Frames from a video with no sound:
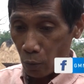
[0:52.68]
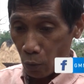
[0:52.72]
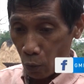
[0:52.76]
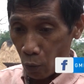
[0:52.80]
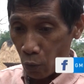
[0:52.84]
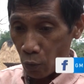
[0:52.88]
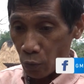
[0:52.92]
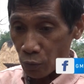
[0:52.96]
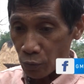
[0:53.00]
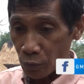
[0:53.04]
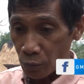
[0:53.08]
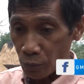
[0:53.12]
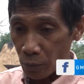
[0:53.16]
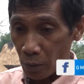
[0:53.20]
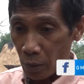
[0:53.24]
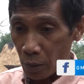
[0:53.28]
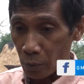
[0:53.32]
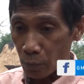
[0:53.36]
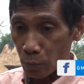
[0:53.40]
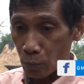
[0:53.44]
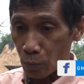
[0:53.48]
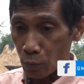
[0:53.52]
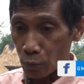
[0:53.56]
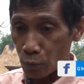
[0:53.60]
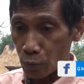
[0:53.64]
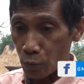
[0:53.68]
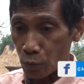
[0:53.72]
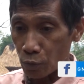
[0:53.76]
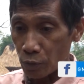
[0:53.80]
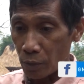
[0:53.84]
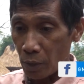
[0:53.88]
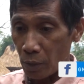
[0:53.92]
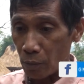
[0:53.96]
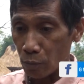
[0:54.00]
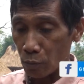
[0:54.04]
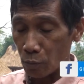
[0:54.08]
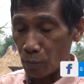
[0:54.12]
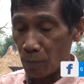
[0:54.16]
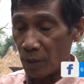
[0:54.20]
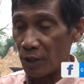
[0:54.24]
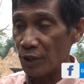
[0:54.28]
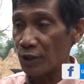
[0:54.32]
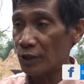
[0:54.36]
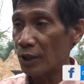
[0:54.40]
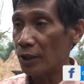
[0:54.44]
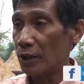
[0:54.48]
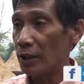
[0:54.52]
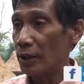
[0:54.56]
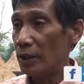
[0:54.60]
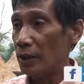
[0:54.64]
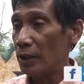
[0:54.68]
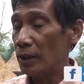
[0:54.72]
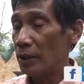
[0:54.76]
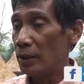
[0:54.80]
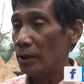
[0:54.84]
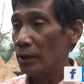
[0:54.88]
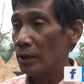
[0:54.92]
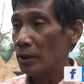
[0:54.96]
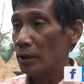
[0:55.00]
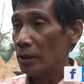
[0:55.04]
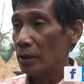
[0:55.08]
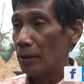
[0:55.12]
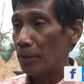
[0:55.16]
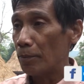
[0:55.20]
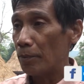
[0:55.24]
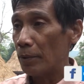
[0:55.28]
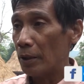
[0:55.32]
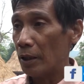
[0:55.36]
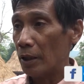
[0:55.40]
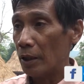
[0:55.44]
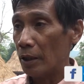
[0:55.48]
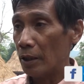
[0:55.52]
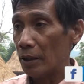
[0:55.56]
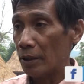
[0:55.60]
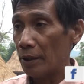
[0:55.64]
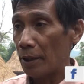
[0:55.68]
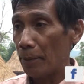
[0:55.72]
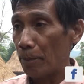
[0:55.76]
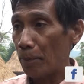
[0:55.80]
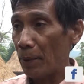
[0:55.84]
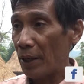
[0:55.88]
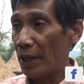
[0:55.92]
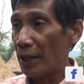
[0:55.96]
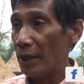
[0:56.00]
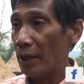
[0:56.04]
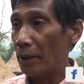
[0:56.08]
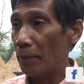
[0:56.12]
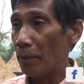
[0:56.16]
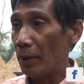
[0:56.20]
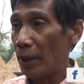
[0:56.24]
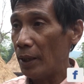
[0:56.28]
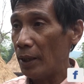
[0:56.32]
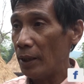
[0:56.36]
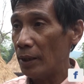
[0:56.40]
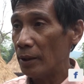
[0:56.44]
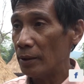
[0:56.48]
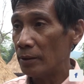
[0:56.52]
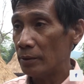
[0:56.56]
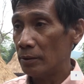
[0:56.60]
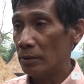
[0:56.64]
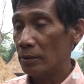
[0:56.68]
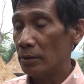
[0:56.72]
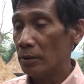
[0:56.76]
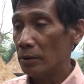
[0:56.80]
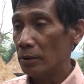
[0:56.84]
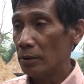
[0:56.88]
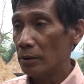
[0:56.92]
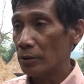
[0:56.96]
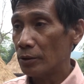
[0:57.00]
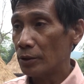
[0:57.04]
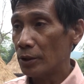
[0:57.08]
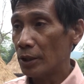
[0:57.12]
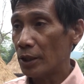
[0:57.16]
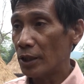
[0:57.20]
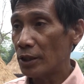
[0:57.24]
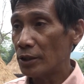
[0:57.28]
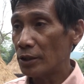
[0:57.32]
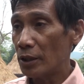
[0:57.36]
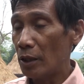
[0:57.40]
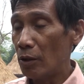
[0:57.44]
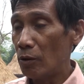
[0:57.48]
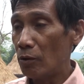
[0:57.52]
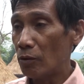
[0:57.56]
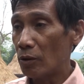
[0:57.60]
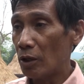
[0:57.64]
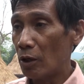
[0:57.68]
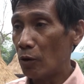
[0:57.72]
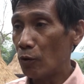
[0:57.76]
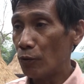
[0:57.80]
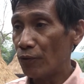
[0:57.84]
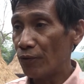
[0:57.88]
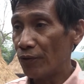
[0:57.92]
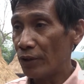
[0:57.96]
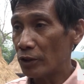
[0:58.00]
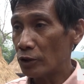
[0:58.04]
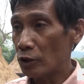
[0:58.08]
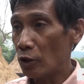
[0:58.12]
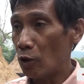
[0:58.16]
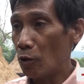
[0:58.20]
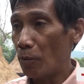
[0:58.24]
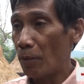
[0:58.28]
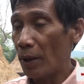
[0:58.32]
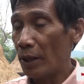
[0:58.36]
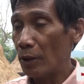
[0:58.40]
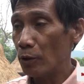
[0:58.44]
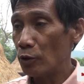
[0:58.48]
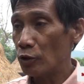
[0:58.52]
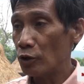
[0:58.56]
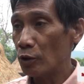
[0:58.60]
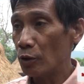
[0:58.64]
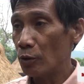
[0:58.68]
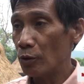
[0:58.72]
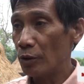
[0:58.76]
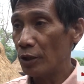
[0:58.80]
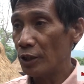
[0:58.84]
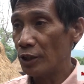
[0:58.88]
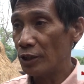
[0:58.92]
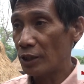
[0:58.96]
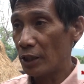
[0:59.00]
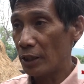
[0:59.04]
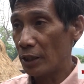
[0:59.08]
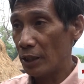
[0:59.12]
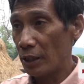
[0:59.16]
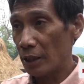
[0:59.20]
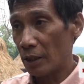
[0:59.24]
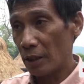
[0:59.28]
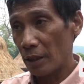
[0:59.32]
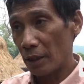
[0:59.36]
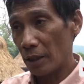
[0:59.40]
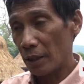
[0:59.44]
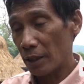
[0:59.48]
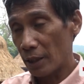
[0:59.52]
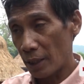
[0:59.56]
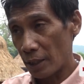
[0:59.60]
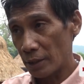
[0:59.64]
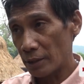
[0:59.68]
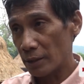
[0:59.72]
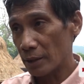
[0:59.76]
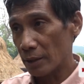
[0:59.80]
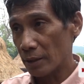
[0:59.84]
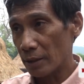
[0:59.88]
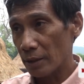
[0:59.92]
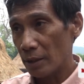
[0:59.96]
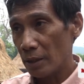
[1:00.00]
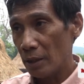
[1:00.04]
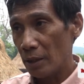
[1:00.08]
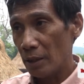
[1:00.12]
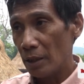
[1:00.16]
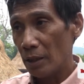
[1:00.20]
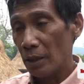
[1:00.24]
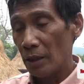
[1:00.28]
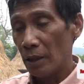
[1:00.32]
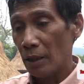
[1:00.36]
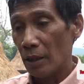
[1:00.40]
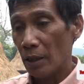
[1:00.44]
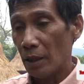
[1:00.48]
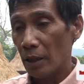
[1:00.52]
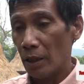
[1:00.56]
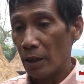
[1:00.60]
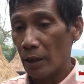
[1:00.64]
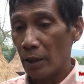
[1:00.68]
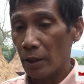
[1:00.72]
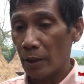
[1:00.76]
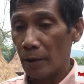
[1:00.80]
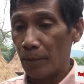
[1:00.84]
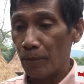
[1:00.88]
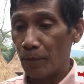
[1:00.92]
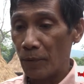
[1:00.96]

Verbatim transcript: lolos atau construção uma uh, depende ba geração que oferta humanos lisaner rasik. Uh, ah,